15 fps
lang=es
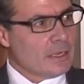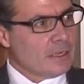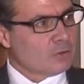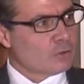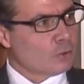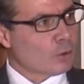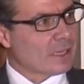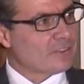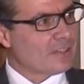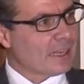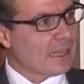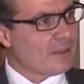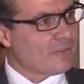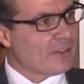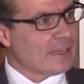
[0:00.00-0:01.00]
Si uno
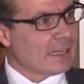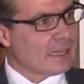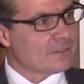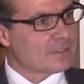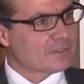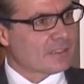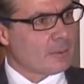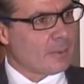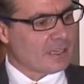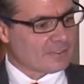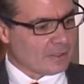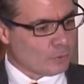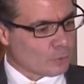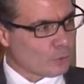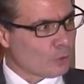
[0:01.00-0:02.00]
quisiera definir el sistema de
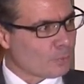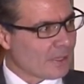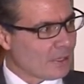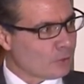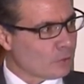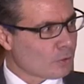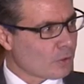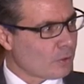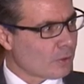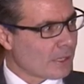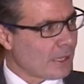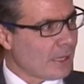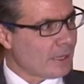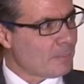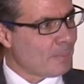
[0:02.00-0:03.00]
salud colombiano, yo creo
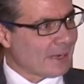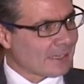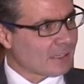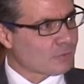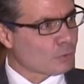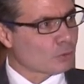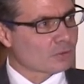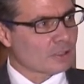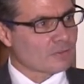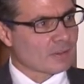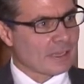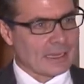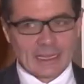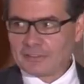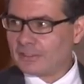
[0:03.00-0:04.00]
que hay varias cosas
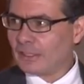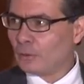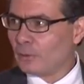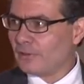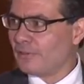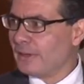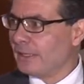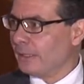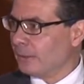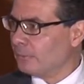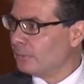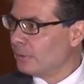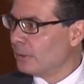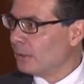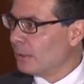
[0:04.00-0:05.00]
que casi lo definen
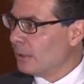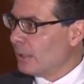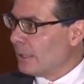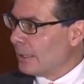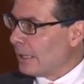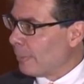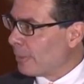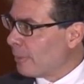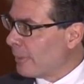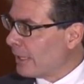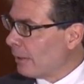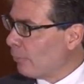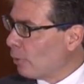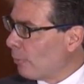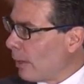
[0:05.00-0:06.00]
la
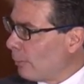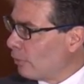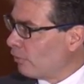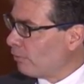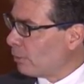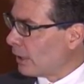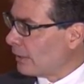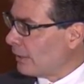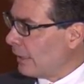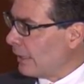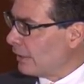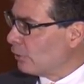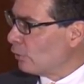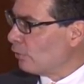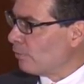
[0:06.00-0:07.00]
primera, volvámonos por allá al
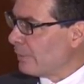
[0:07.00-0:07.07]
año